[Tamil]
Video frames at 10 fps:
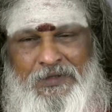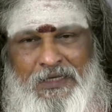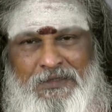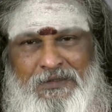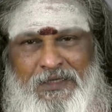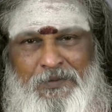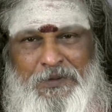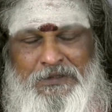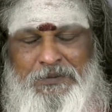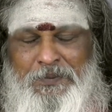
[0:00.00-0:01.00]
நவராத்திரியை
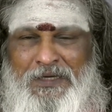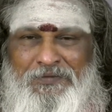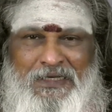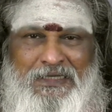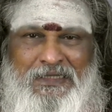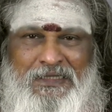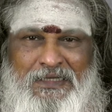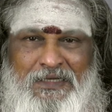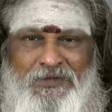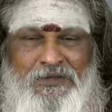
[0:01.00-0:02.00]
பற்றி பல
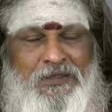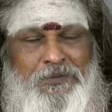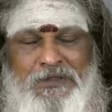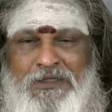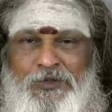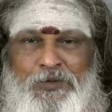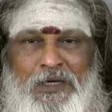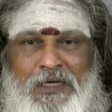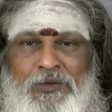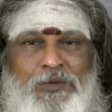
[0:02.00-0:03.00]
விளக்கங்களை வந்து நம்ம
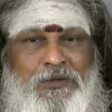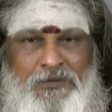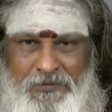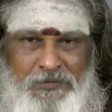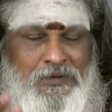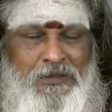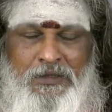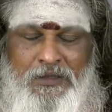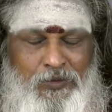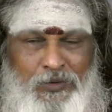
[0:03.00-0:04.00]
தெளிவாக ஒரு
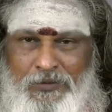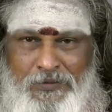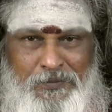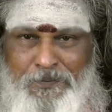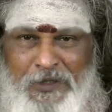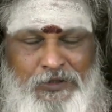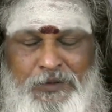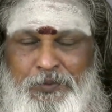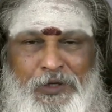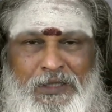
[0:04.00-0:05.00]
ஒரு
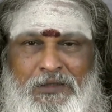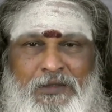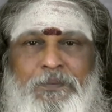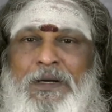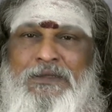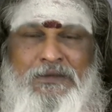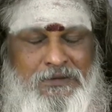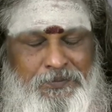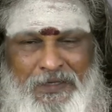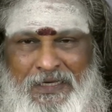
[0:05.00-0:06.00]
பகுதி போயிட்டு இருக்கு
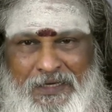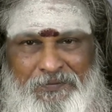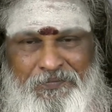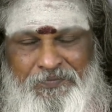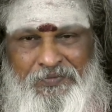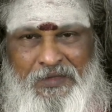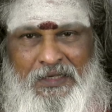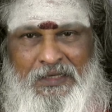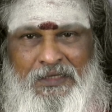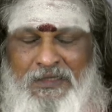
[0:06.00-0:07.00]
பார்த்துட்டு இருப்பீங்க
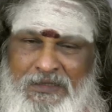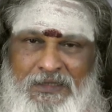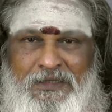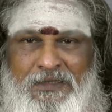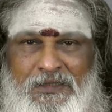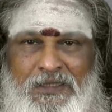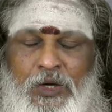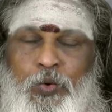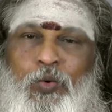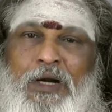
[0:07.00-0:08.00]
இது
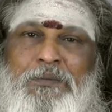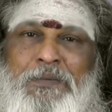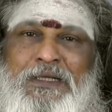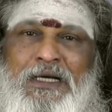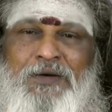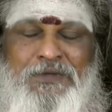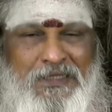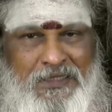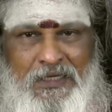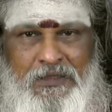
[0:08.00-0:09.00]

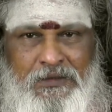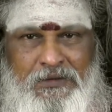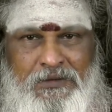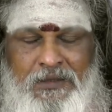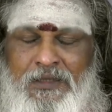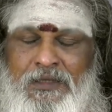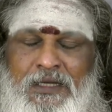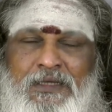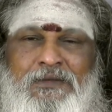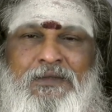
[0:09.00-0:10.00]
ஒன்பதாவது நாள்
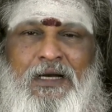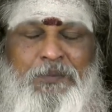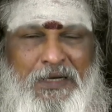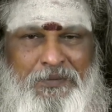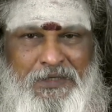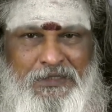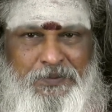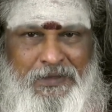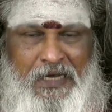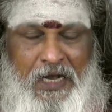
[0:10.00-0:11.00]
லலிதா
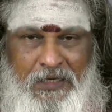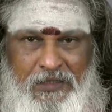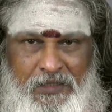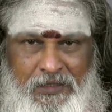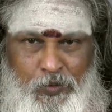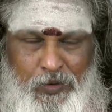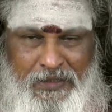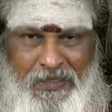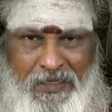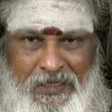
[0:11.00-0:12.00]
பரமேஸ்வரி அன்னையினுடைய